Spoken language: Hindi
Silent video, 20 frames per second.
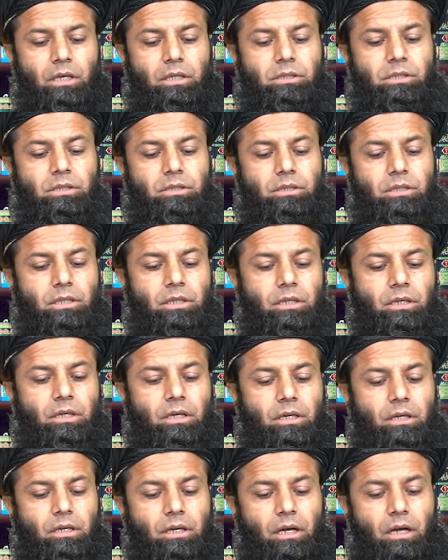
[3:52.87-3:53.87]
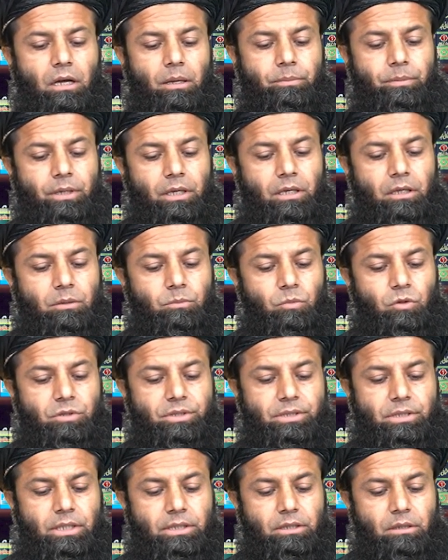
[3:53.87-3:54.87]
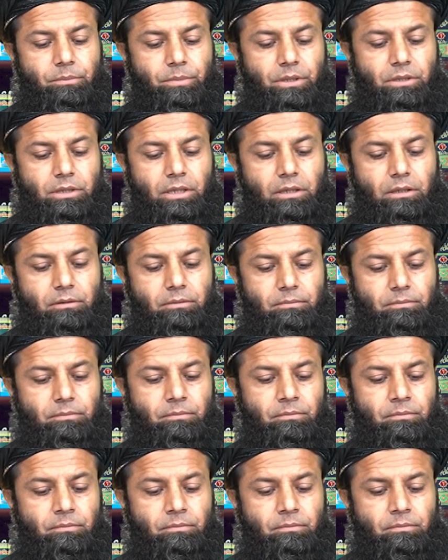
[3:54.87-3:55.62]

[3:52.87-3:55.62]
इसी तरह आपका एक मुआजा यह भी था